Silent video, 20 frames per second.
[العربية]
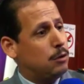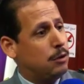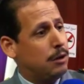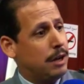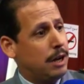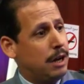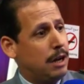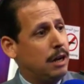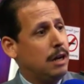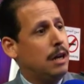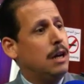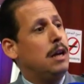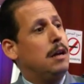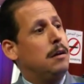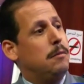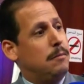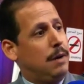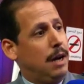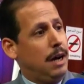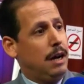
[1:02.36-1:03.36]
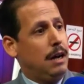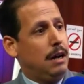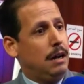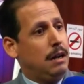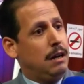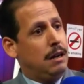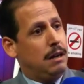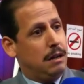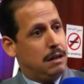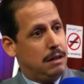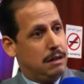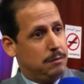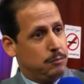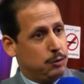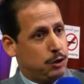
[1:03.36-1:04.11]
آه، أخرى مع آه،